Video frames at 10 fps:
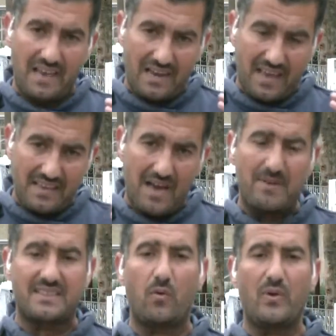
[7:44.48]
الأيام
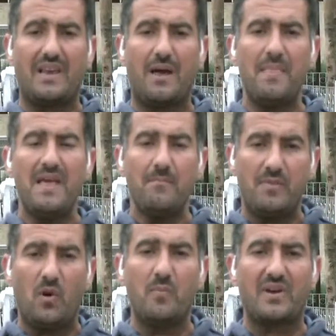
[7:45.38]
الطويلة
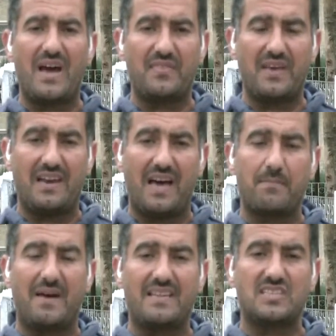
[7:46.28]
من عمر هذه
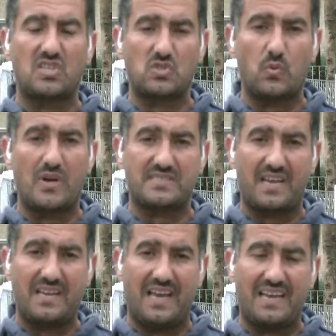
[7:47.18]
الحرب التي تشنها
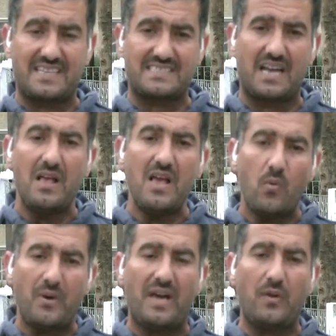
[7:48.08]
إسرائيل على غزة
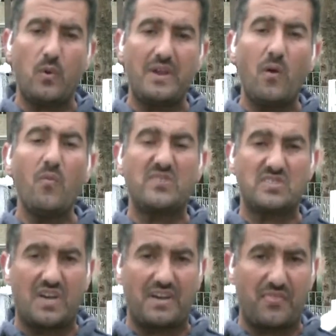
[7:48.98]
ونحن اليوم في
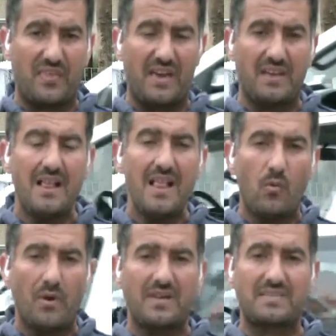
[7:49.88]
الشهر الثاني
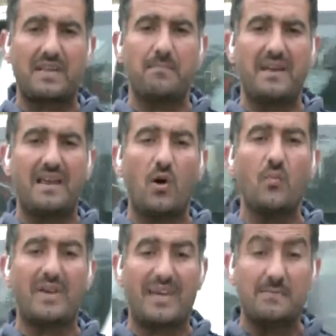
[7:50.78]
ونقترب من
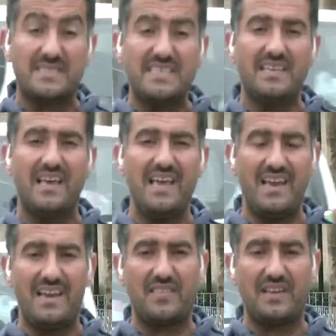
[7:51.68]
اليوم الخمسين
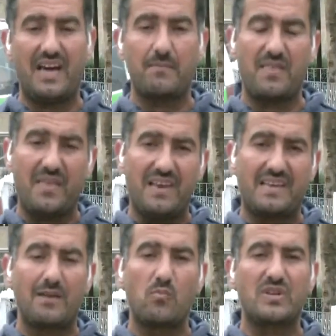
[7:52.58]
لهذه الحرب
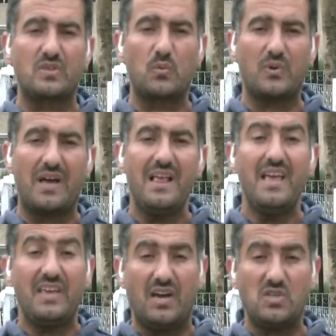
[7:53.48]
لذلك المواطنون
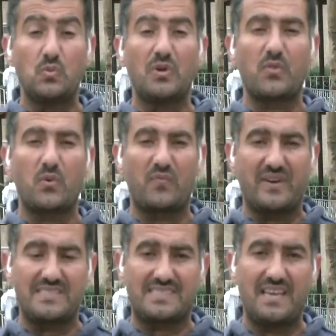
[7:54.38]
يعيشون ظروفا
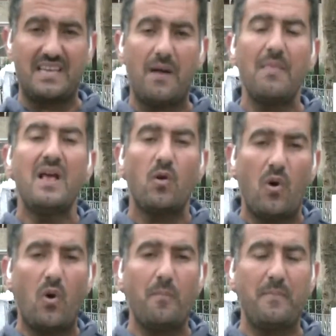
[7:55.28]
إنسانية
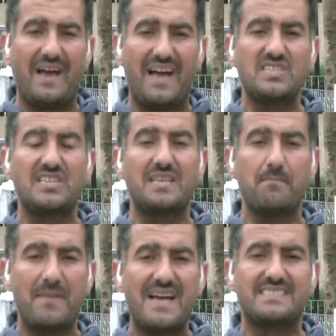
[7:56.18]
وهم بحاجة
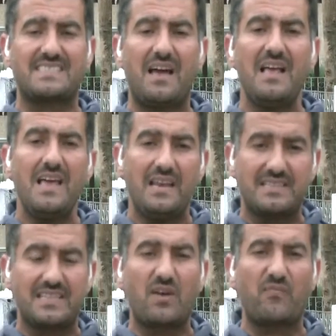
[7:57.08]
ماسة
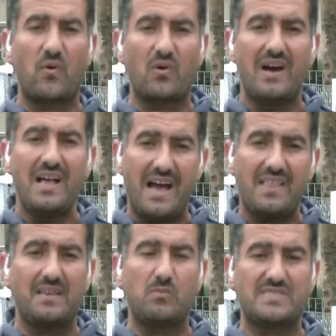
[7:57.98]
لتدفق
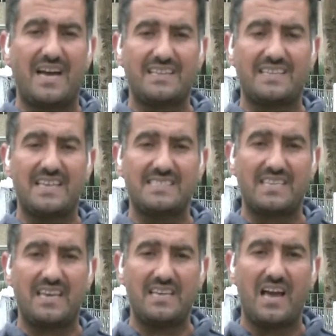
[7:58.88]
هذه المساعدات
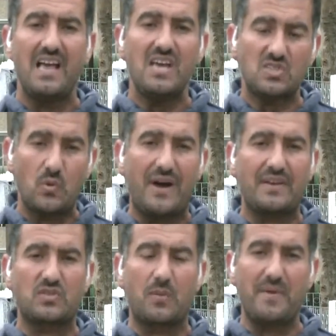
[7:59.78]
الإنسانية نعم. سواء
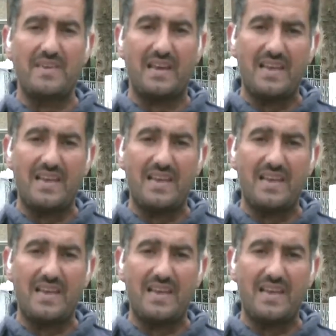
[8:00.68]
الطبية